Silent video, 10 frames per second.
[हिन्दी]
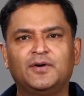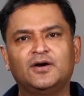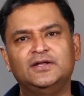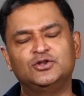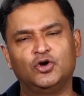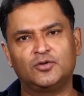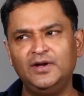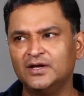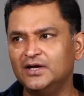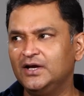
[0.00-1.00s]
पकड़ी इंदौर में
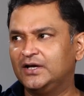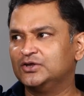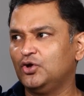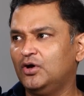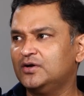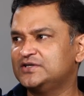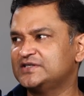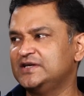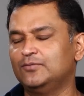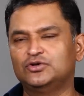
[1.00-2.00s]
इंदौर
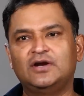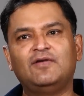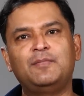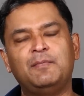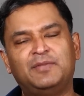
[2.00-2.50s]
जैसे हम उतरे वहां पर